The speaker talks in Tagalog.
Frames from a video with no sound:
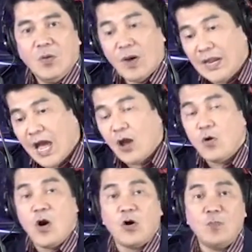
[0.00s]
Wala ho
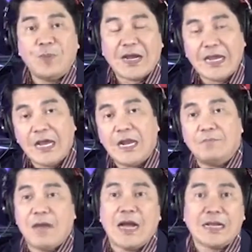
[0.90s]
akong
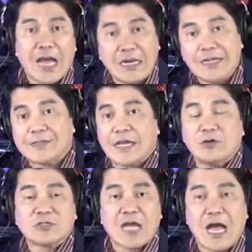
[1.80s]
pakialam, magalit
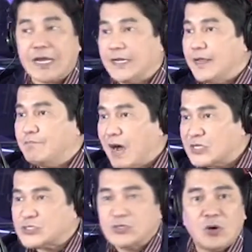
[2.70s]
kayo sa akin,
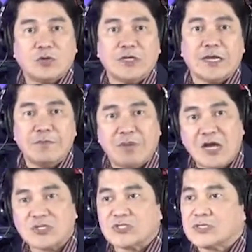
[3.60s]
ibas nyo ako ng
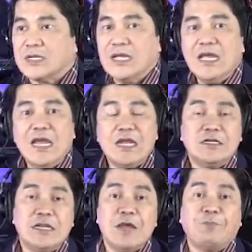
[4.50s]
ibas.
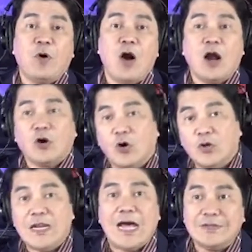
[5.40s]
Hindi po
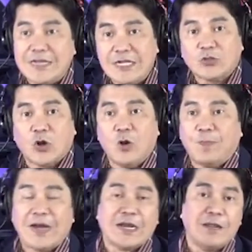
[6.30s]
ako nandito
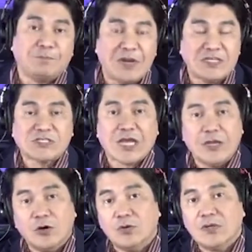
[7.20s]
para i-please
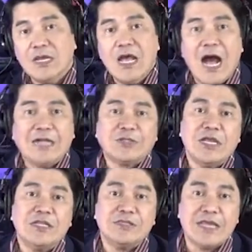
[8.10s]
kayo. At
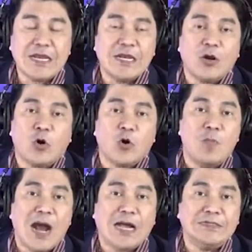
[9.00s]
hindi rin ako
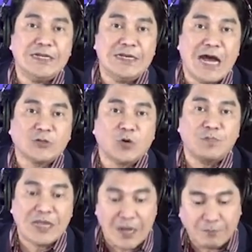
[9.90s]
kumakandidato
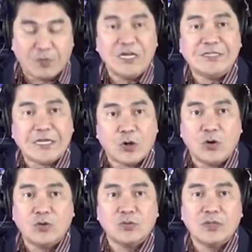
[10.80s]
bilang politiko
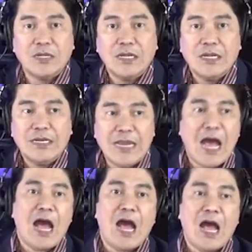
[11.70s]

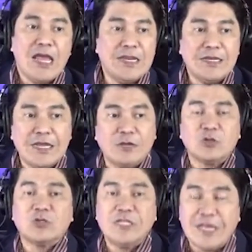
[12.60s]
na hindi,
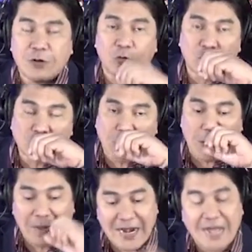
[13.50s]
hindi ko gusto
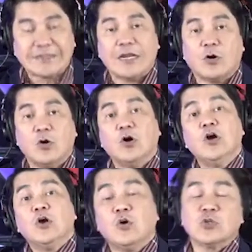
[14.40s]
na banatan ako.
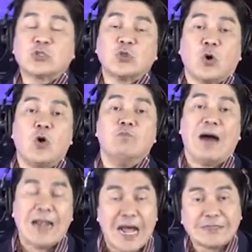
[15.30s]
Gusto kong
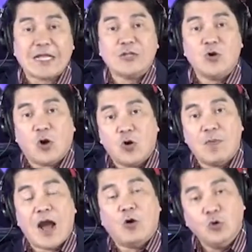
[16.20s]
banatan nyo ako
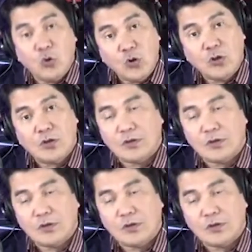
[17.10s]
mga ulul.